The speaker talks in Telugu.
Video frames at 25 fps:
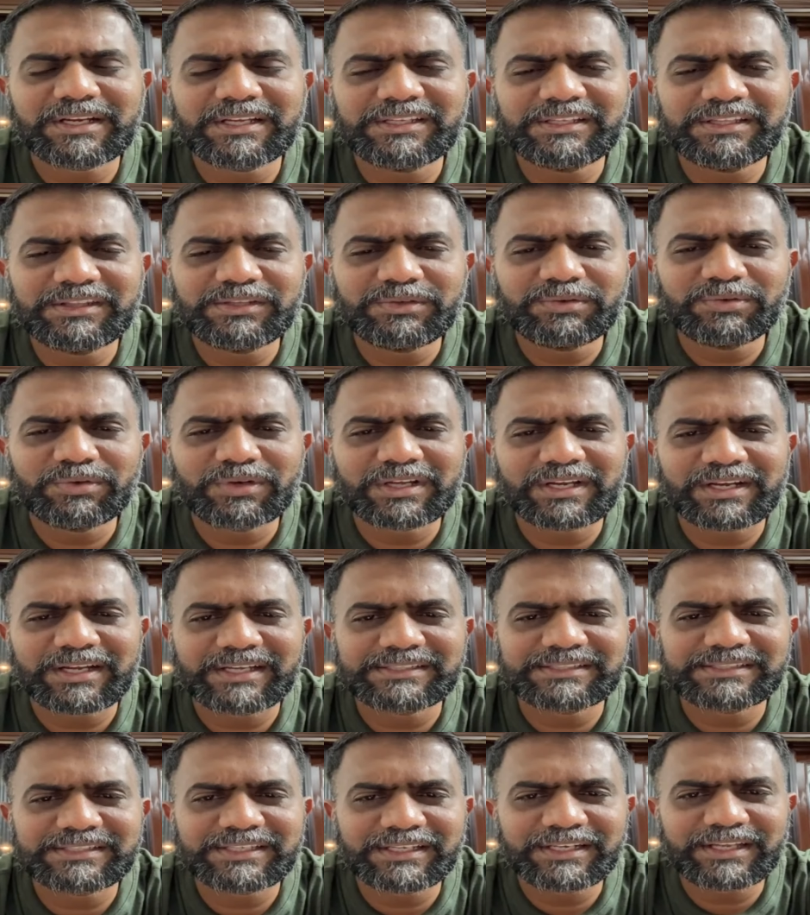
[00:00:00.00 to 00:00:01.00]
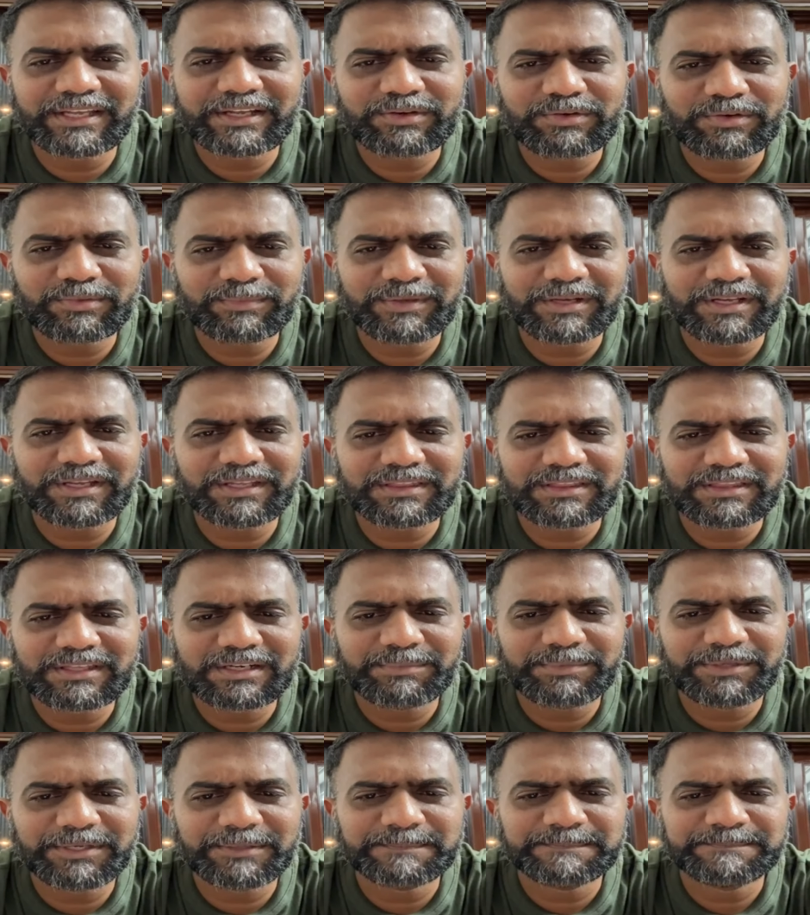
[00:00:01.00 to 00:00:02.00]
కానీ ఎందుకు ఒక రాజకీయ నాయకుడు
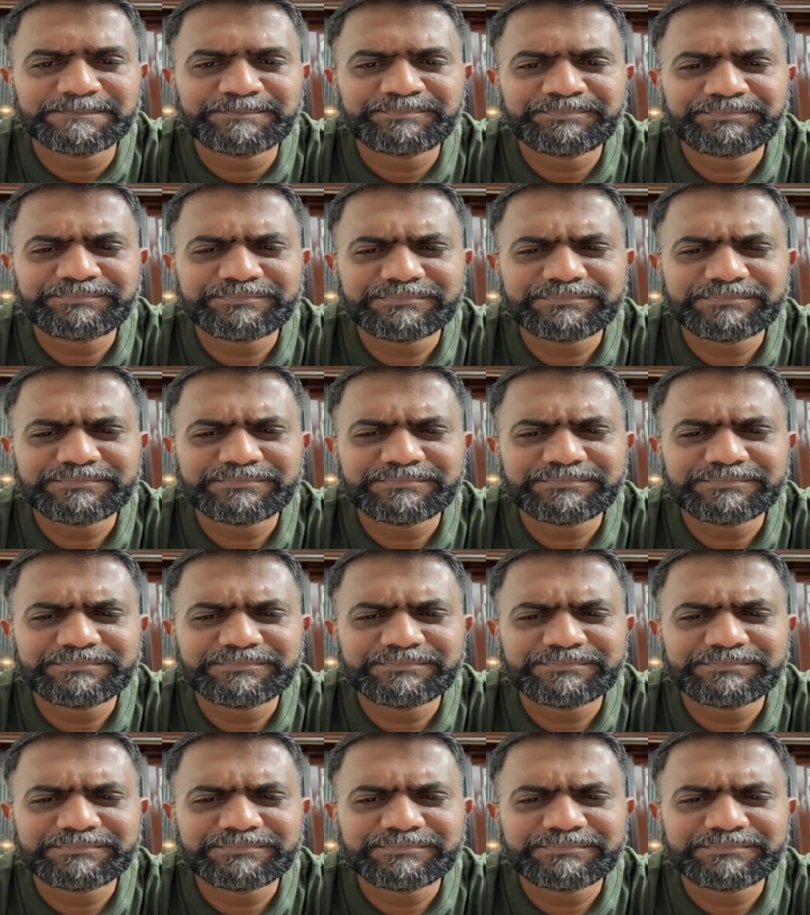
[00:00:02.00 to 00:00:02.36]
మాత్రమే